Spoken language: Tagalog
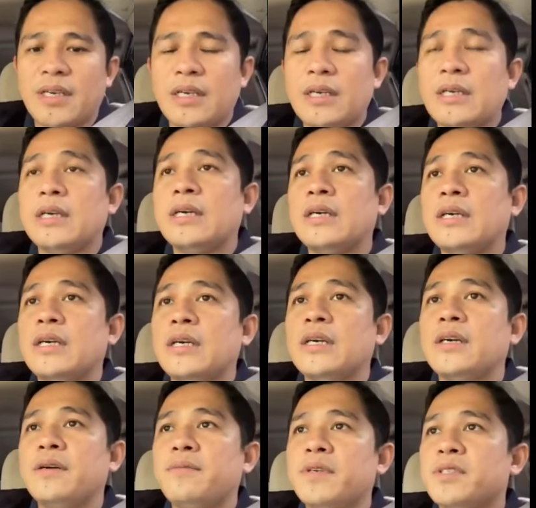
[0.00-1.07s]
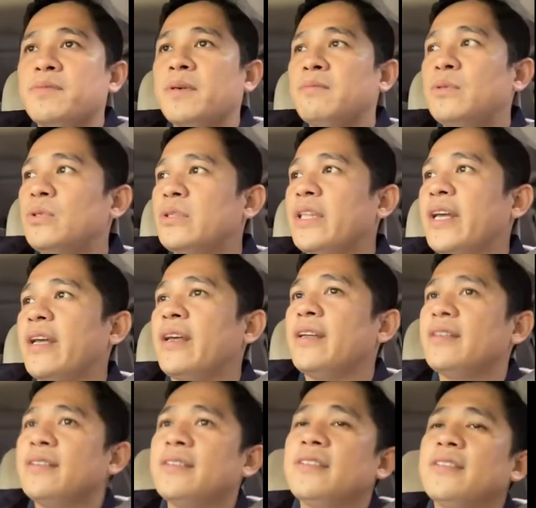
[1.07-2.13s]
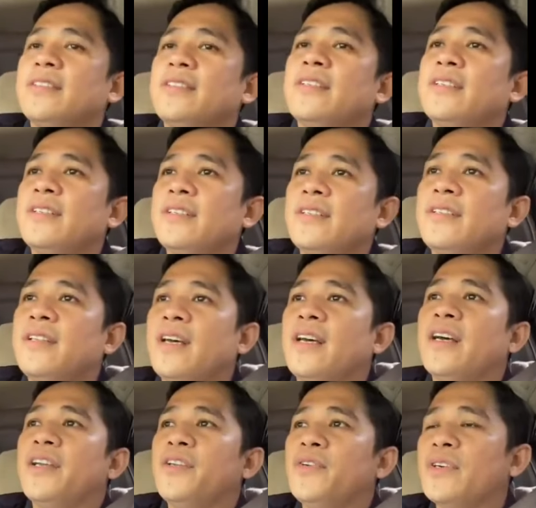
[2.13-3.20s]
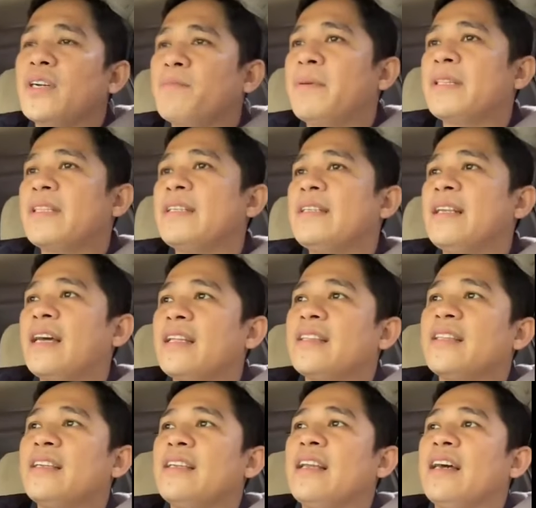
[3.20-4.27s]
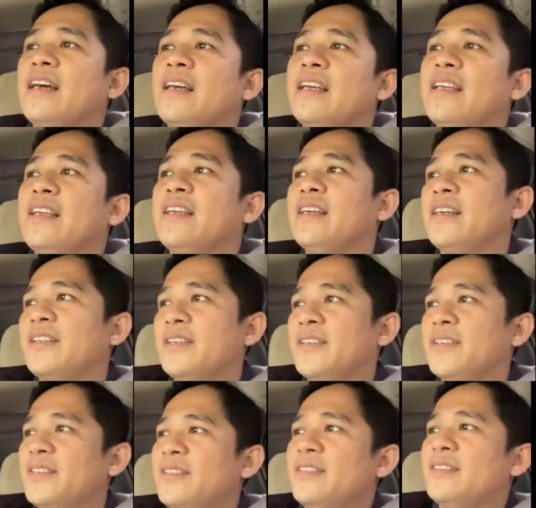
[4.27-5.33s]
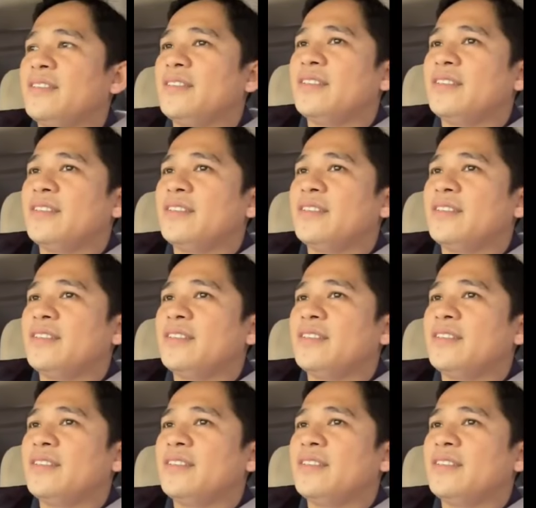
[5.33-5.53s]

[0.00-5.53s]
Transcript: uh, mas mabuti na yung kapatid natin ay ano